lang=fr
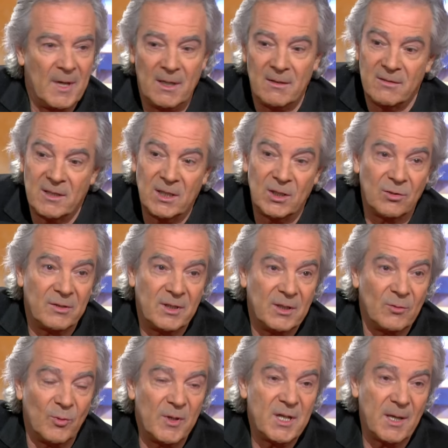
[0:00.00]
Mais si je
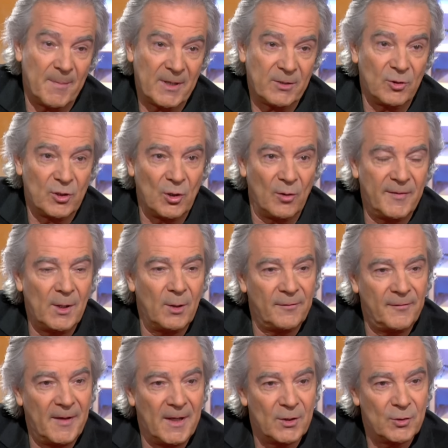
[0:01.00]
dis oui, c'est parce que j'ai envie de le
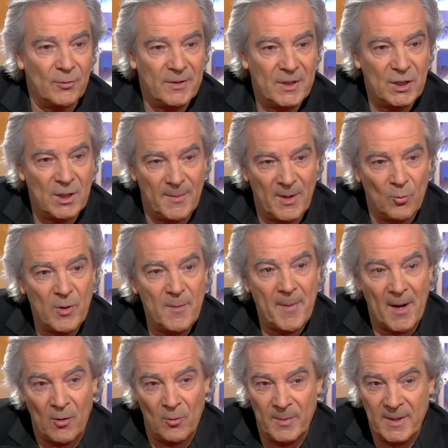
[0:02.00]
faire. Je ne dis jamais oui
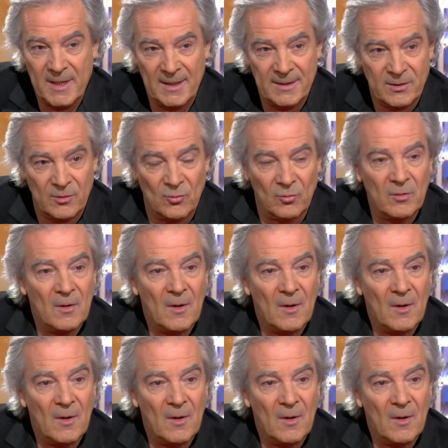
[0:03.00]
par obligation.